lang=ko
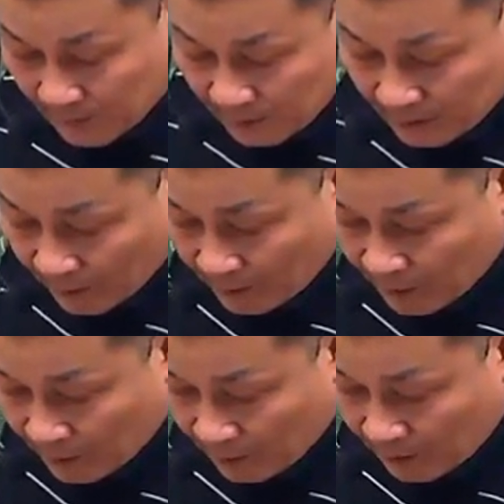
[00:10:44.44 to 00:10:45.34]
네, 이제
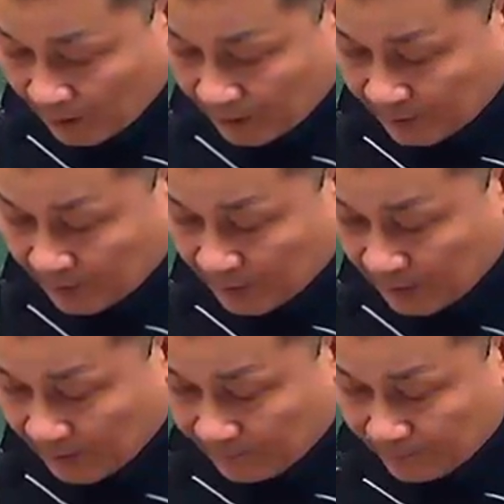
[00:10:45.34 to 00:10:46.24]
없는 것
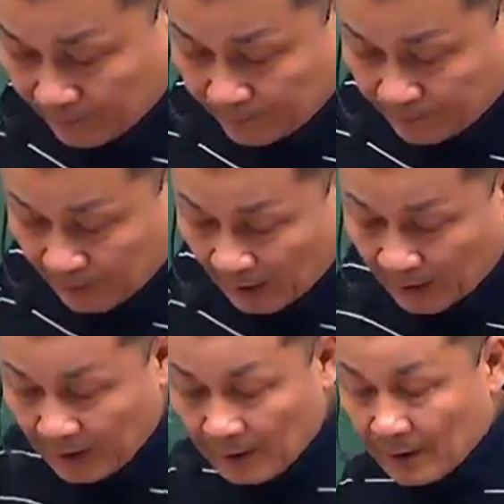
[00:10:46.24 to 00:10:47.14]
같습니다.
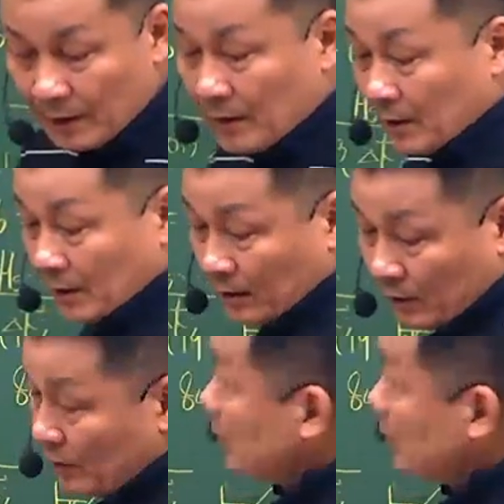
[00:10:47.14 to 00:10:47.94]
네. 자, 그래서